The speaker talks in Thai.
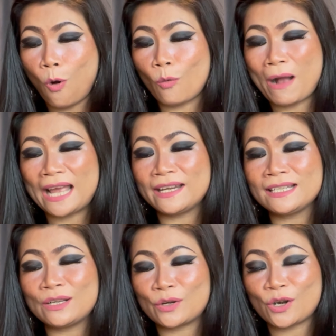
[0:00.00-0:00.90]

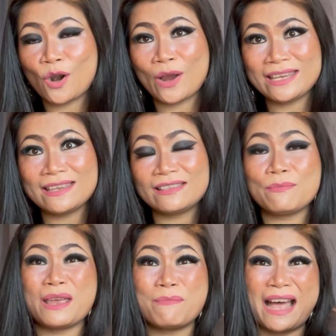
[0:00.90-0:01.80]

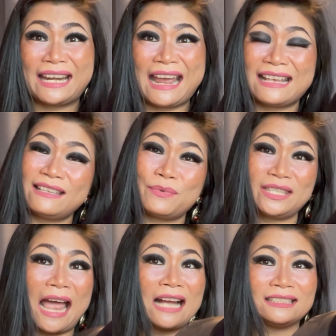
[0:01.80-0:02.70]
6,121 บาท 50
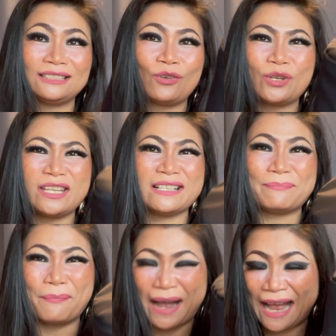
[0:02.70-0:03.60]
สตางค์ คือลดเย
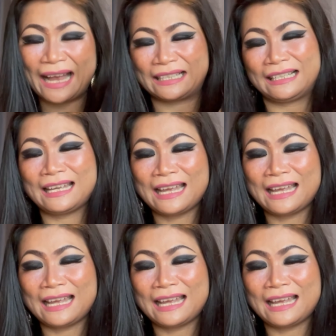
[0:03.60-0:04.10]
อะมาก